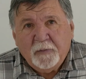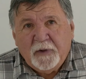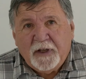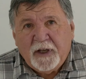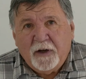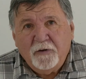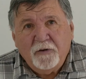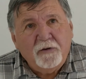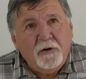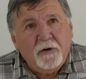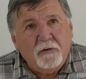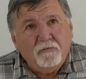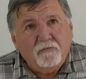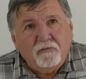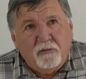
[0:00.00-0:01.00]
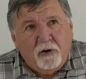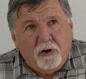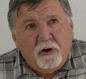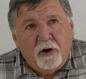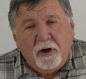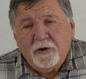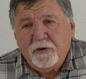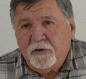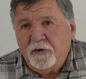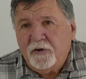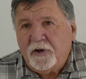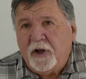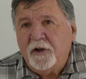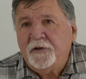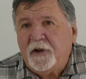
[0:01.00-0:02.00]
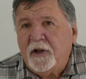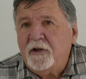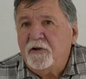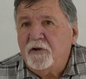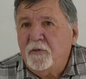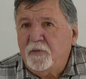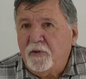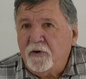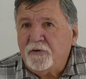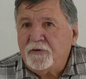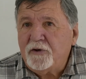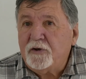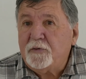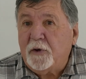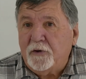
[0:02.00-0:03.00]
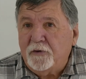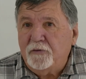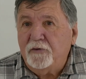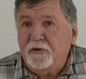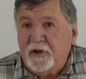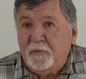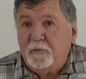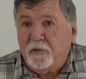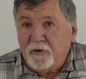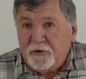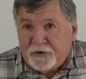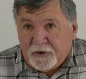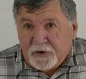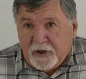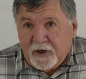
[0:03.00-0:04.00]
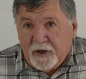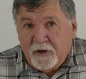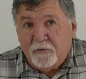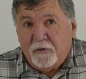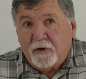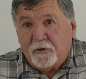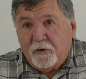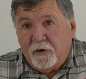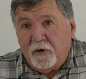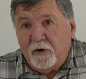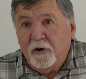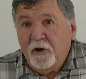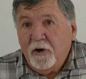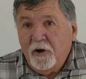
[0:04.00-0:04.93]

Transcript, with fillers: Mais il y a eu de, l'ordre d'une trentaine de ponts suspendus, dits ponts Seguin ou encore